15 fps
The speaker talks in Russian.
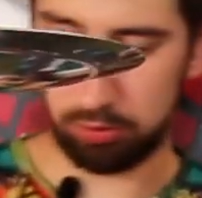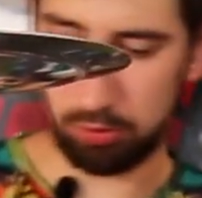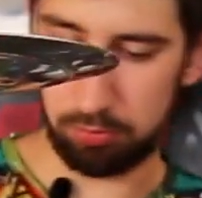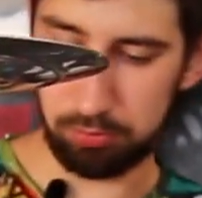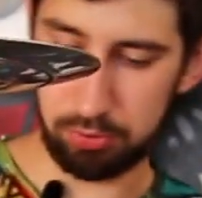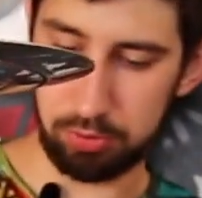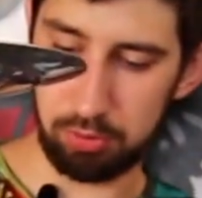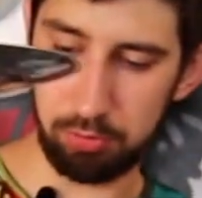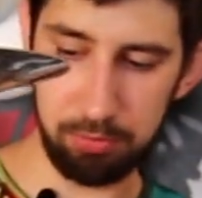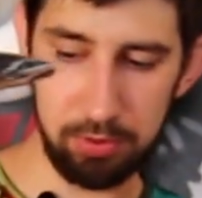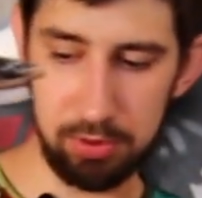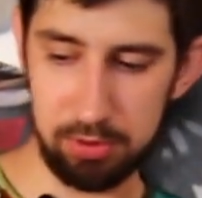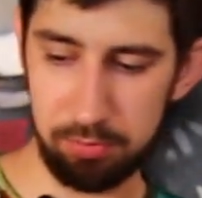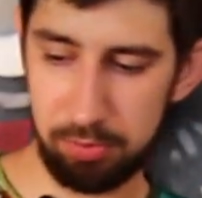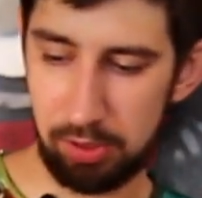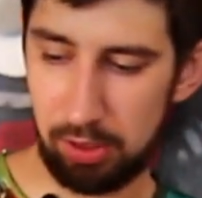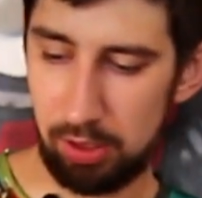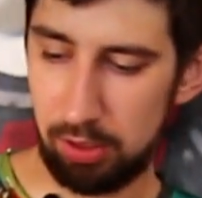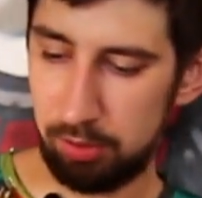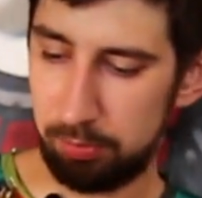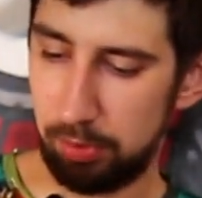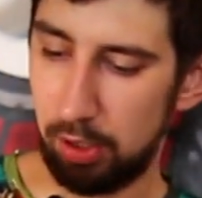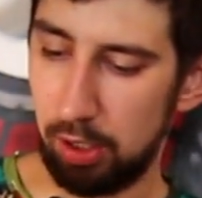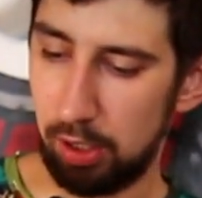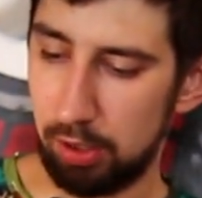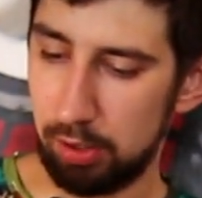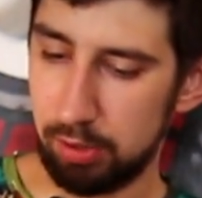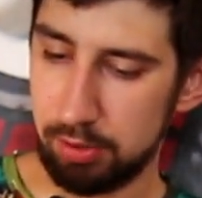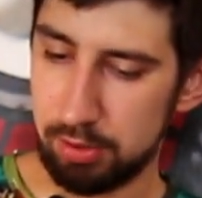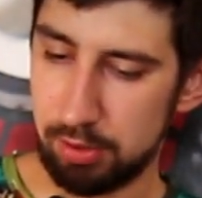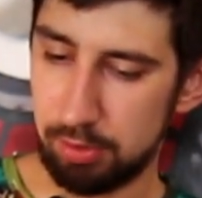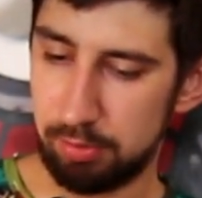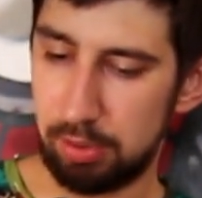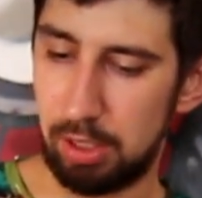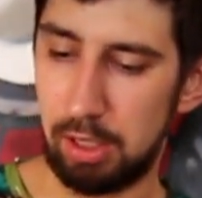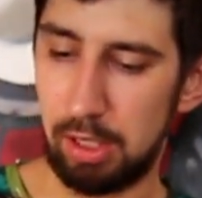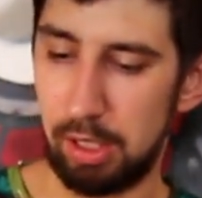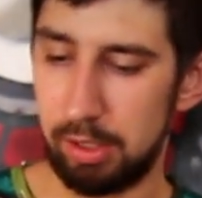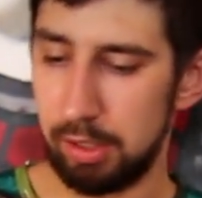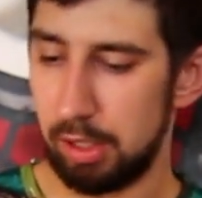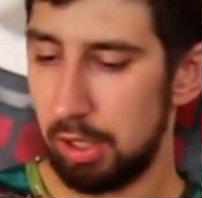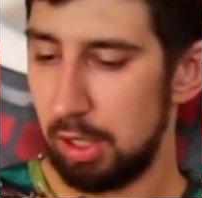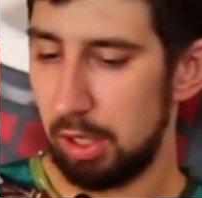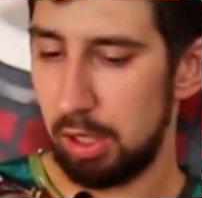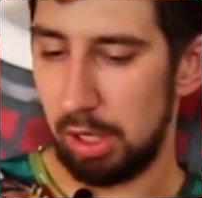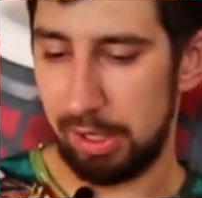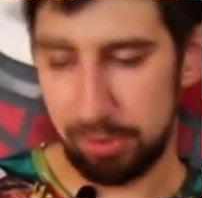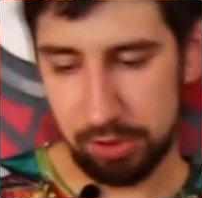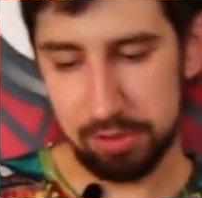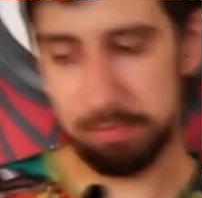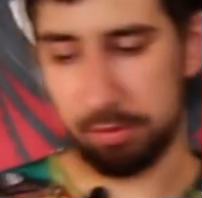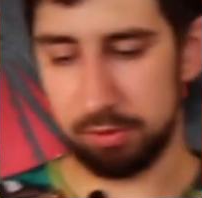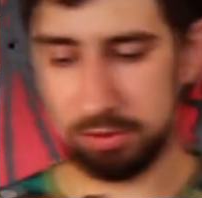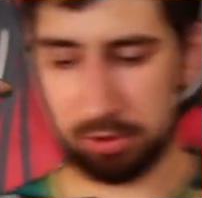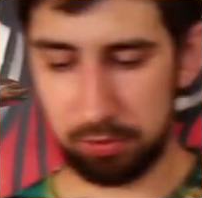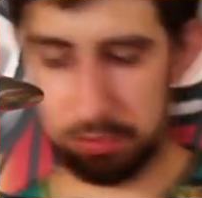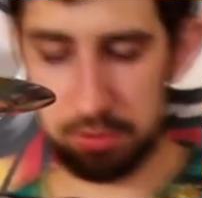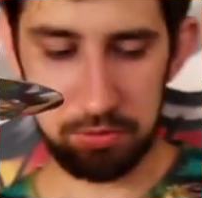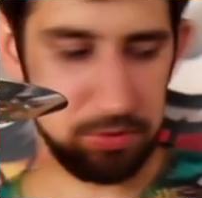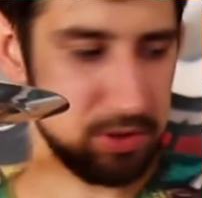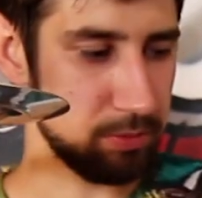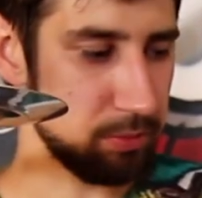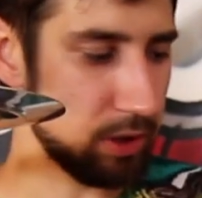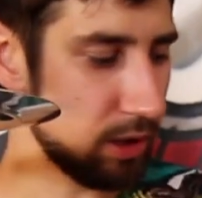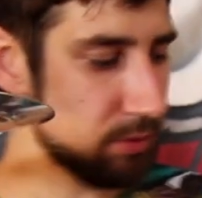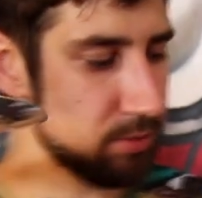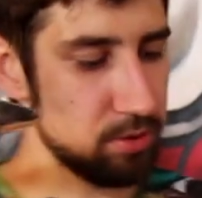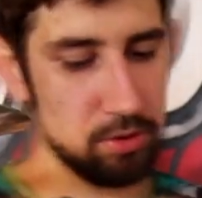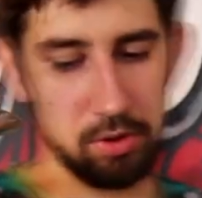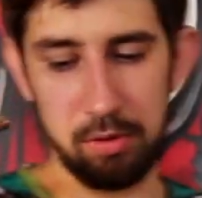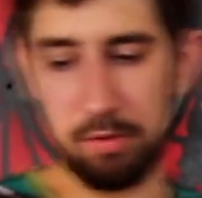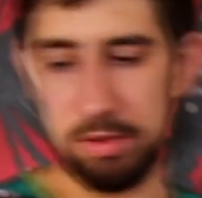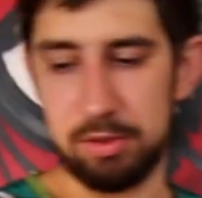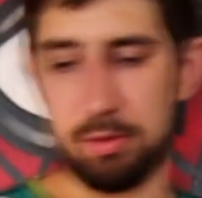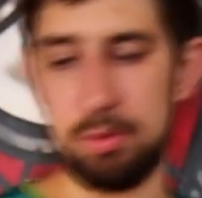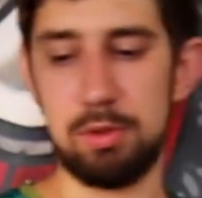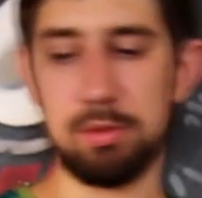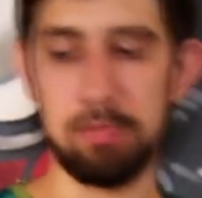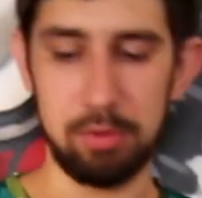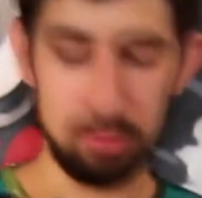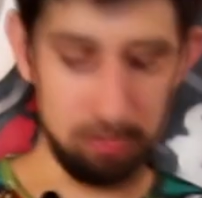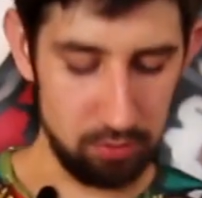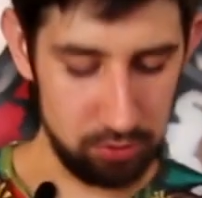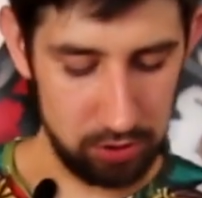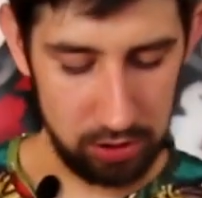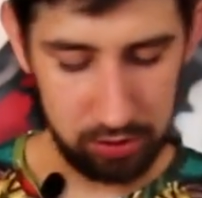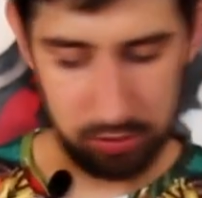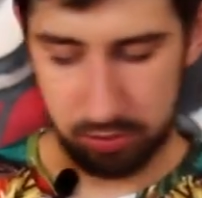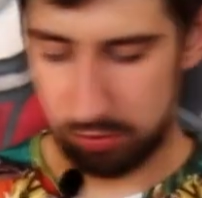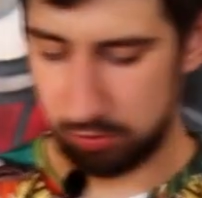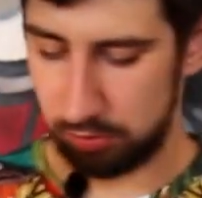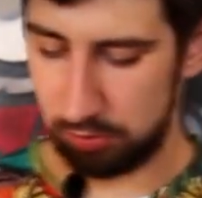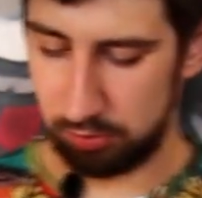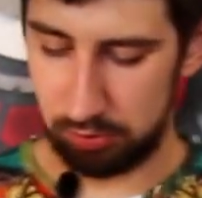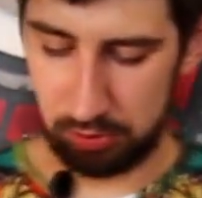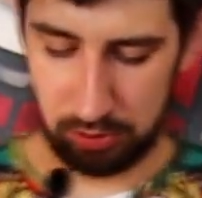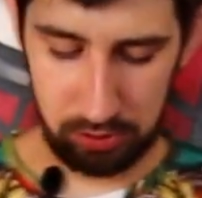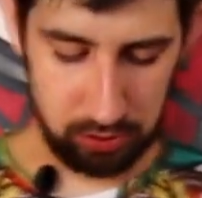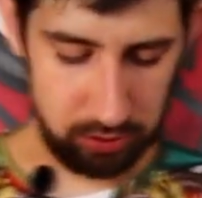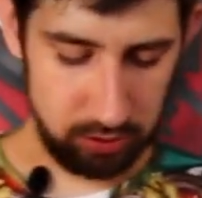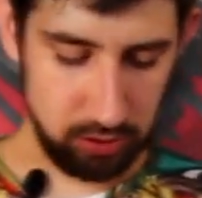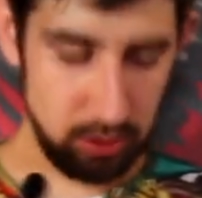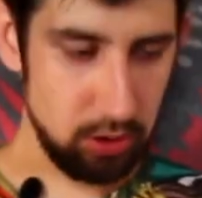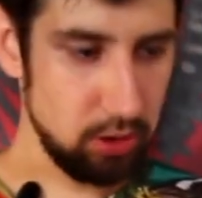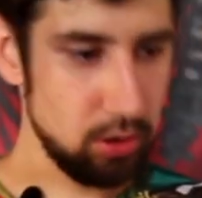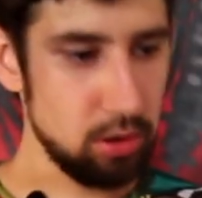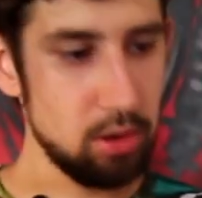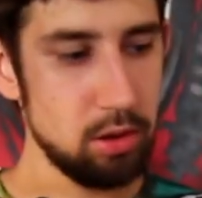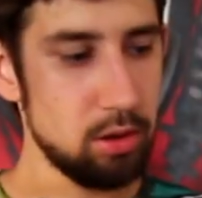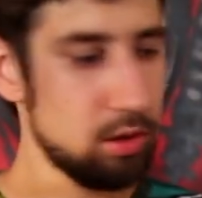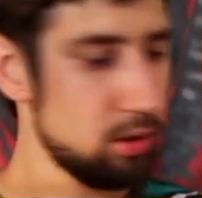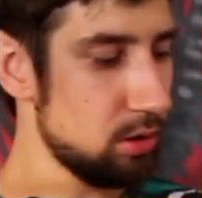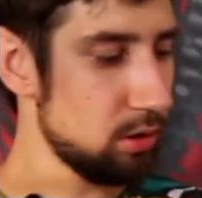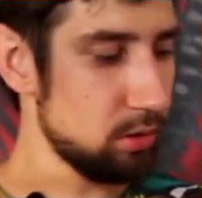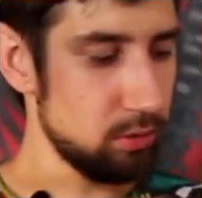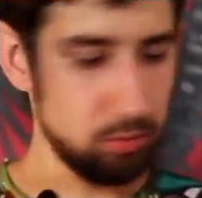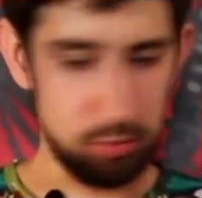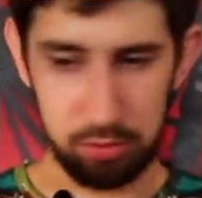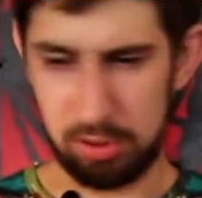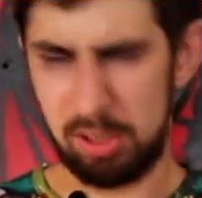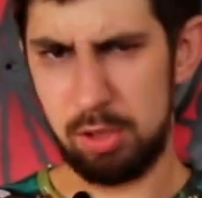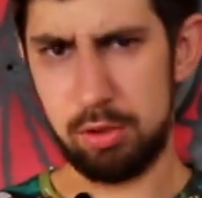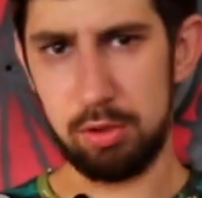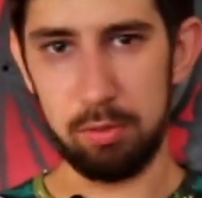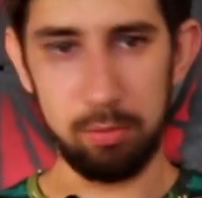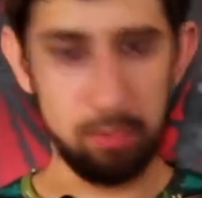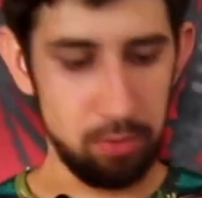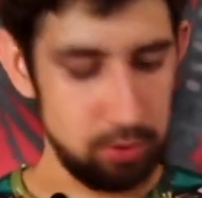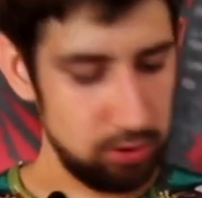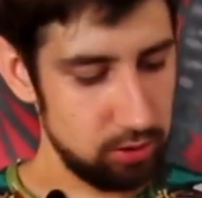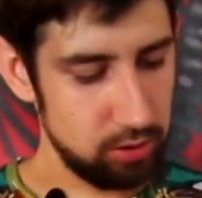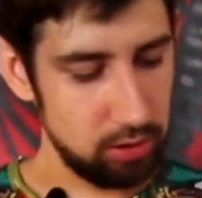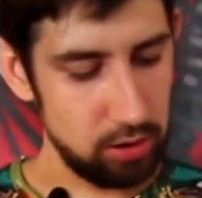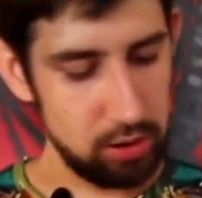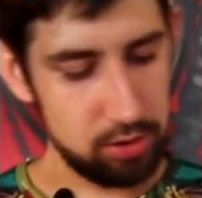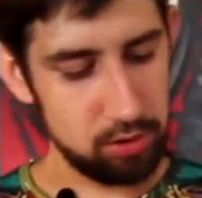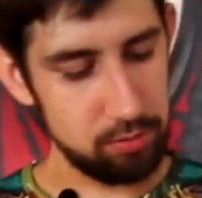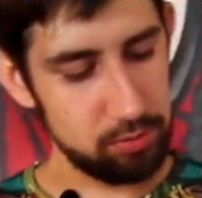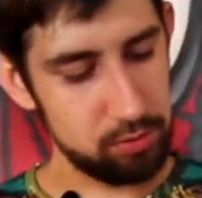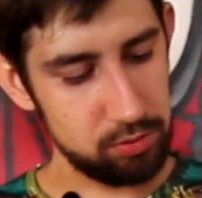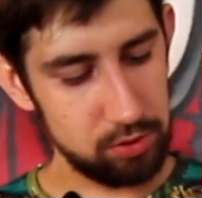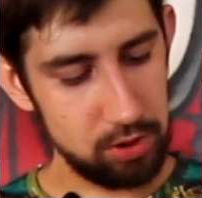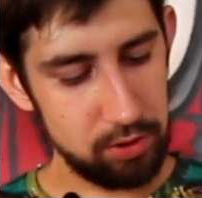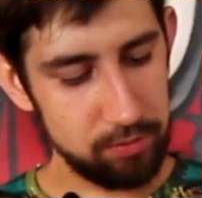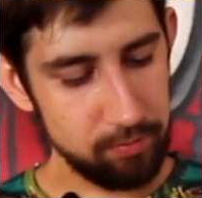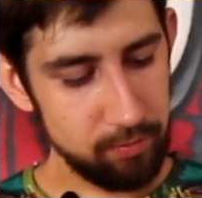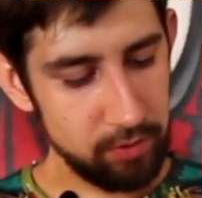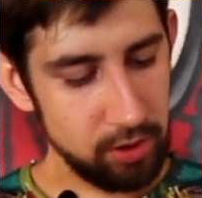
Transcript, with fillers: о том, что мне запредельно понравилось да, в кальяне. А сейчас мы его закончим собирать, все-таки возгрузим на него чашечку и уже начнем курить, да дальше обсуждать.